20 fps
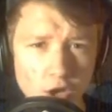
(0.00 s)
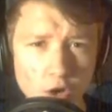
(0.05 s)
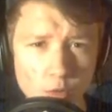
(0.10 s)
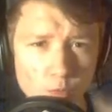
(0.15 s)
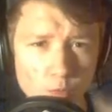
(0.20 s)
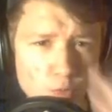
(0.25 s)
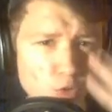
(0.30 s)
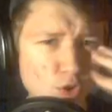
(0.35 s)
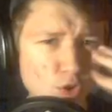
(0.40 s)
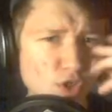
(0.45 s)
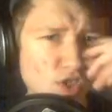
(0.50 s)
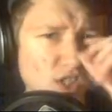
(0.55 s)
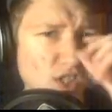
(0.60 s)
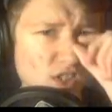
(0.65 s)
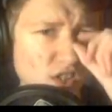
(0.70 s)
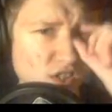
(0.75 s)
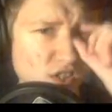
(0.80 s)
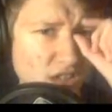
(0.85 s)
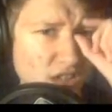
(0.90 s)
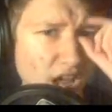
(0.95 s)
Muss
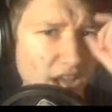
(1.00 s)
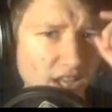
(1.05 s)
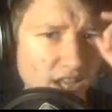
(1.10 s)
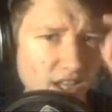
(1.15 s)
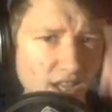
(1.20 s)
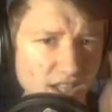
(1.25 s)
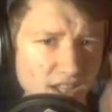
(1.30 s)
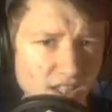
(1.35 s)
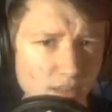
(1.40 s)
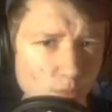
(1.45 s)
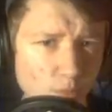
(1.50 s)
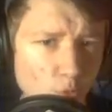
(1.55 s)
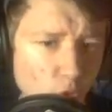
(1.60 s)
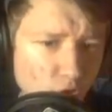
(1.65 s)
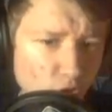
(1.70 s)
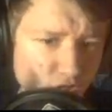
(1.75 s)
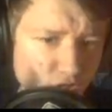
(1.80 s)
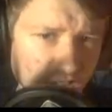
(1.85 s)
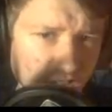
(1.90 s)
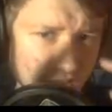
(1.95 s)
so sein. Es
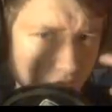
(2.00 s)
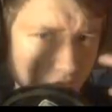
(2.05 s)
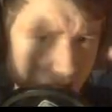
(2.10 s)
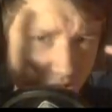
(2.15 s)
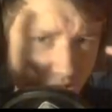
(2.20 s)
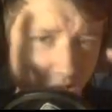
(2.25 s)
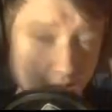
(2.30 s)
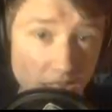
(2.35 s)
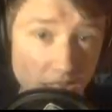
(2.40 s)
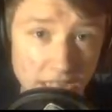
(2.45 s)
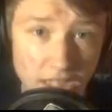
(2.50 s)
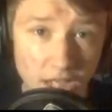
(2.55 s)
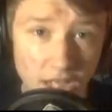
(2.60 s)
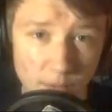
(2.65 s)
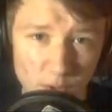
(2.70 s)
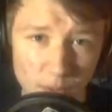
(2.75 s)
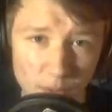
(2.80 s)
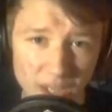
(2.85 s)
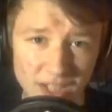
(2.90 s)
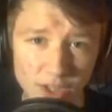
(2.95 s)
muss so sein.
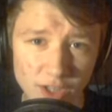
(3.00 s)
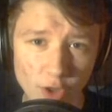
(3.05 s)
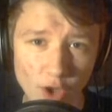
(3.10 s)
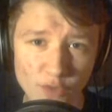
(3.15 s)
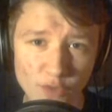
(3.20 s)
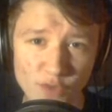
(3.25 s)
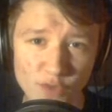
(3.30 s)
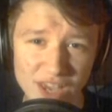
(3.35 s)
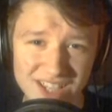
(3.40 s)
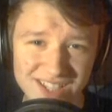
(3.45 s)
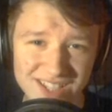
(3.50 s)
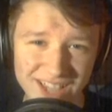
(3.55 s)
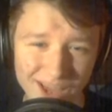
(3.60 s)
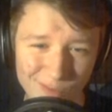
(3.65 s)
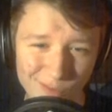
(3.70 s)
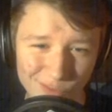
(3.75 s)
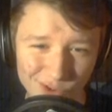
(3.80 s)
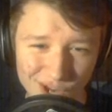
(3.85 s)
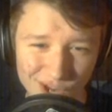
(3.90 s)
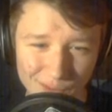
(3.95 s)
Im Übrigen eine neue
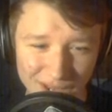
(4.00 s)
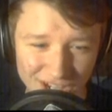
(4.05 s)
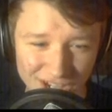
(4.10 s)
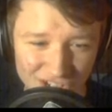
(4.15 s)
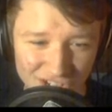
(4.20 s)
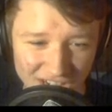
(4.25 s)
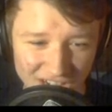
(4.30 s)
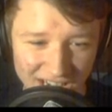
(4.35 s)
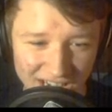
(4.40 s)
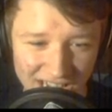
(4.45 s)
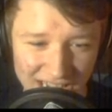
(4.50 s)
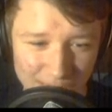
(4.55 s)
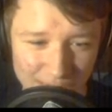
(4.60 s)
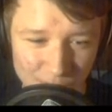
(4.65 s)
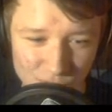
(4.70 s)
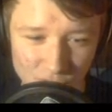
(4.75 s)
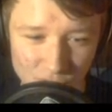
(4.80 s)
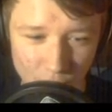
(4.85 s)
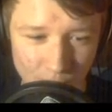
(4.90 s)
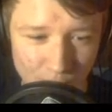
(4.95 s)
Facecam von dem Manager, den
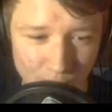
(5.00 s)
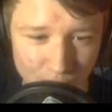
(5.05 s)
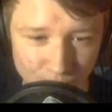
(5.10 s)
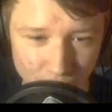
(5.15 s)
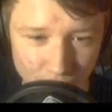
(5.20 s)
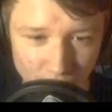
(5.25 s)
lieben Tim.